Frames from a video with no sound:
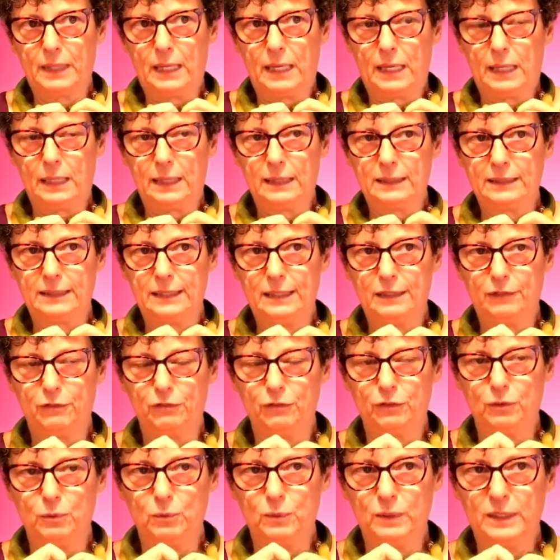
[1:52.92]
Ela
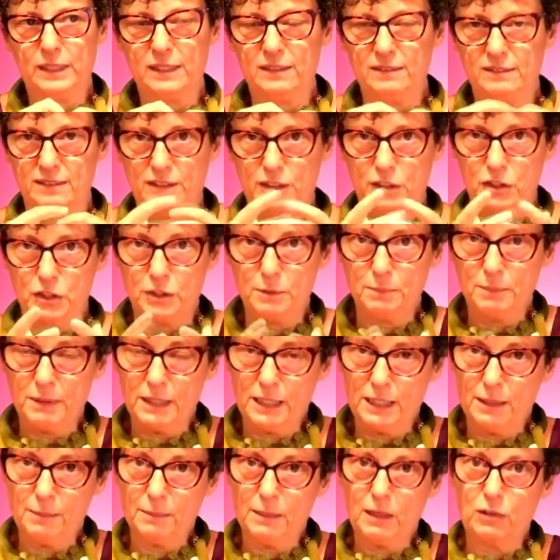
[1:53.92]
teve um câncer de
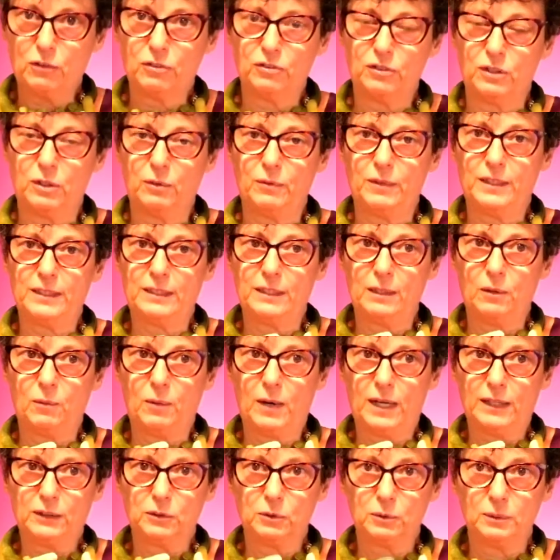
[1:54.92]
mama aos
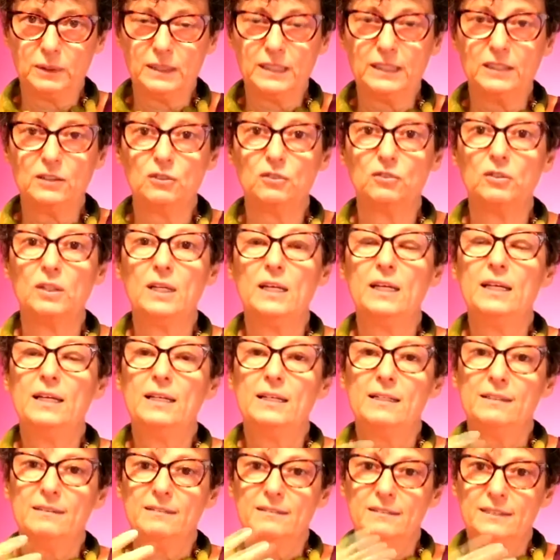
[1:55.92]
54 anos,
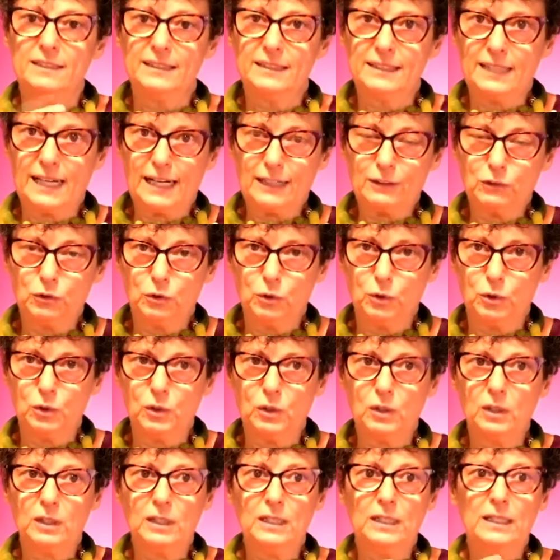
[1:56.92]
se
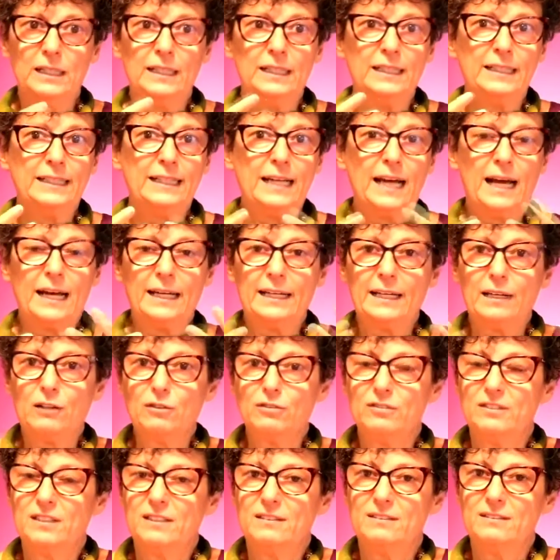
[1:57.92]
tratou e aí
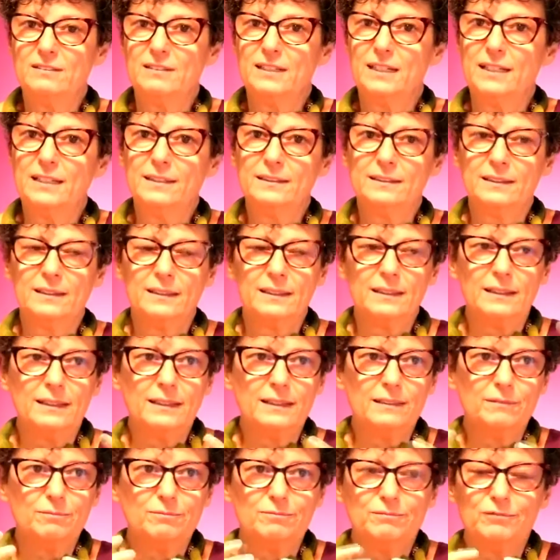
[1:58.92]
aos 60
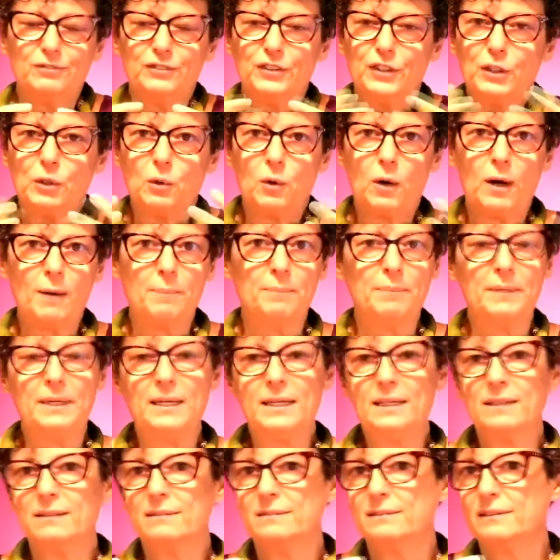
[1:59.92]
ela virou a
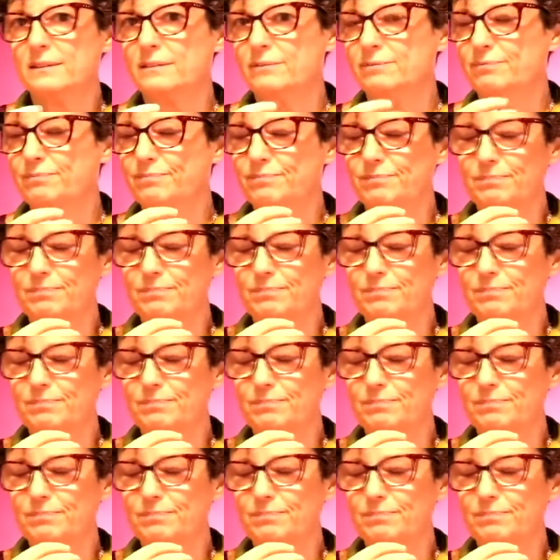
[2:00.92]
mesa,